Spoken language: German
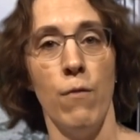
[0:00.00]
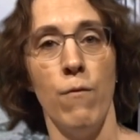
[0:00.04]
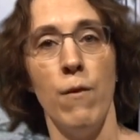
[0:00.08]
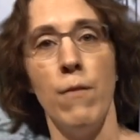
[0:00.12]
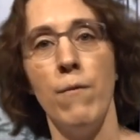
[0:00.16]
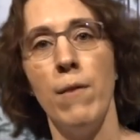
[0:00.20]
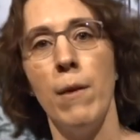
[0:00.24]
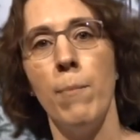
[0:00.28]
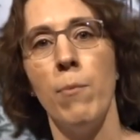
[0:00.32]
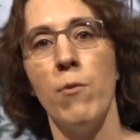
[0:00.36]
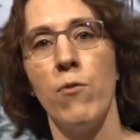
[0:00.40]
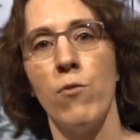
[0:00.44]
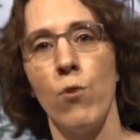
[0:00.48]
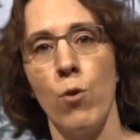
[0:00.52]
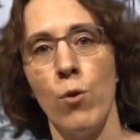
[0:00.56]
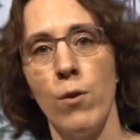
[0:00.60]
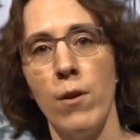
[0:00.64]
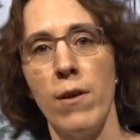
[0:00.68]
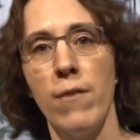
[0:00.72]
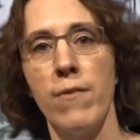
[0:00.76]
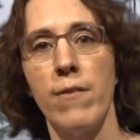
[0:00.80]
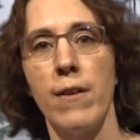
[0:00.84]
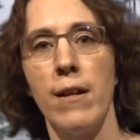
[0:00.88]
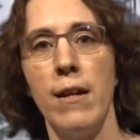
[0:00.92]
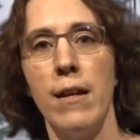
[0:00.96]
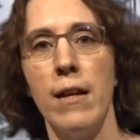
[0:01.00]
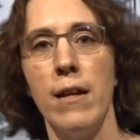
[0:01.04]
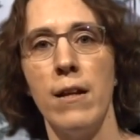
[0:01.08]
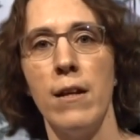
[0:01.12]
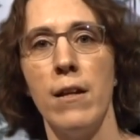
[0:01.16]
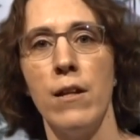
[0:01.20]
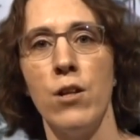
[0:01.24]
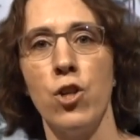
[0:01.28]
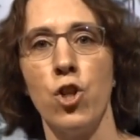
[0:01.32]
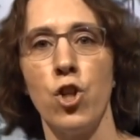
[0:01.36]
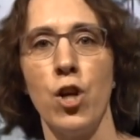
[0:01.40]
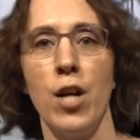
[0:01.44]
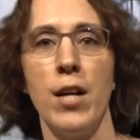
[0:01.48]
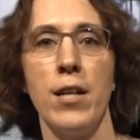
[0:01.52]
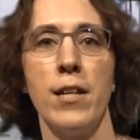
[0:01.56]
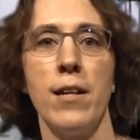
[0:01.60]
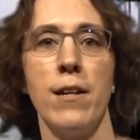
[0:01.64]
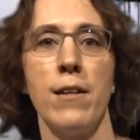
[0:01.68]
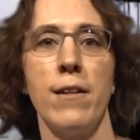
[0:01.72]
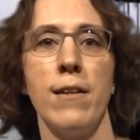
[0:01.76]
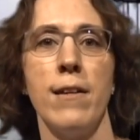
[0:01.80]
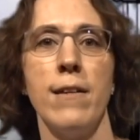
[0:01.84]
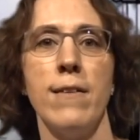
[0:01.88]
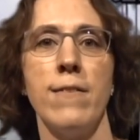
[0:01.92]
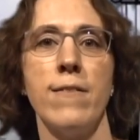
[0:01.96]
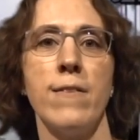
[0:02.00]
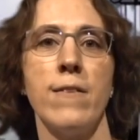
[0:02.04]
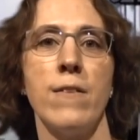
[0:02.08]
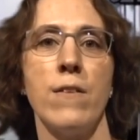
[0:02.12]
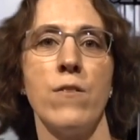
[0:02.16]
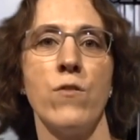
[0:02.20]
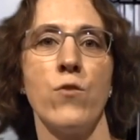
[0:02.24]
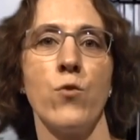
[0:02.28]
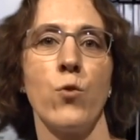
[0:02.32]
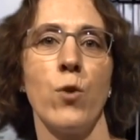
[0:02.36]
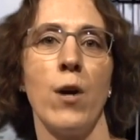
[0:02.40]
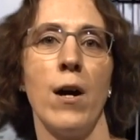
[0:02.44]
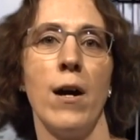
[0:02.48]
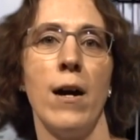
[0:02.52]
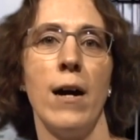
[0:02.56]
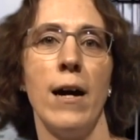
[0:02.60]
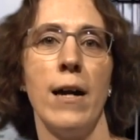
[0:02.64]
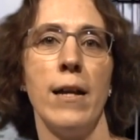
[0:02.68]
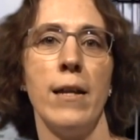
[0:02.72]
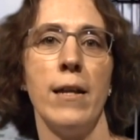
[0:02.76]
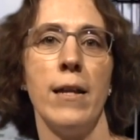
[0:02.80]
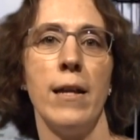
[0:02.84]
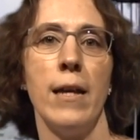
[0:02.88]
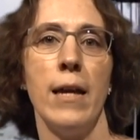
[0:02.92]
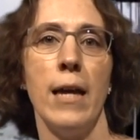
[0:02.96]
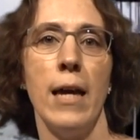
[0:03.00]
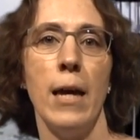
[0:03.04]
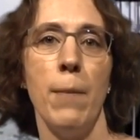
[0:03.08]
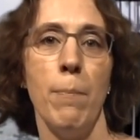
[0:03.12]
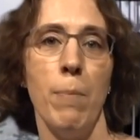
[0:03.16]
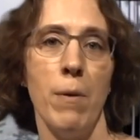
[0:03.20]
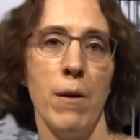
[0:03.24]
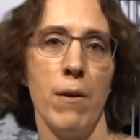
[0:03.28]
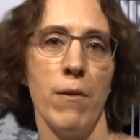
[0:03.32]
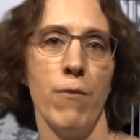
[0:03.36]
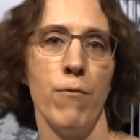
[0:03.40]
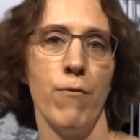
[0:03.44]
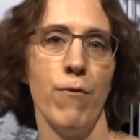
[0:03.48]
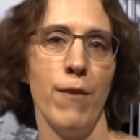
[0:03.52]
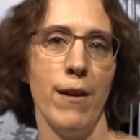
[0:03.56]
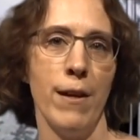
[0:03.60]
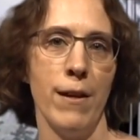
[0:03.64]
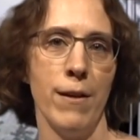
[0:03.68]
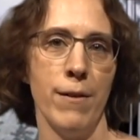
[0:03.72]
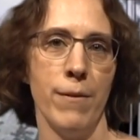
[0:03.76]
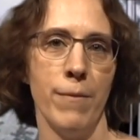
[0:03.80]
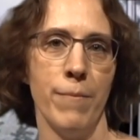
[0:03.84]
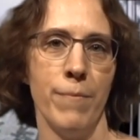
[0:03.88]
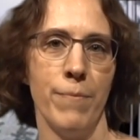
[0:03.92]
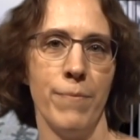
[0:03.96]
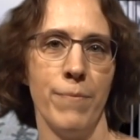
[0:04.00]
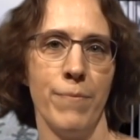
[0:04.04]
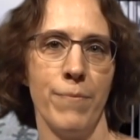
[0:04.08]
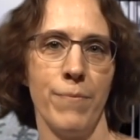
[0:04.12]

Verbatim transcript: Wenn wir besonders kläglich scheitern, ist es sogar ein Epic Fail.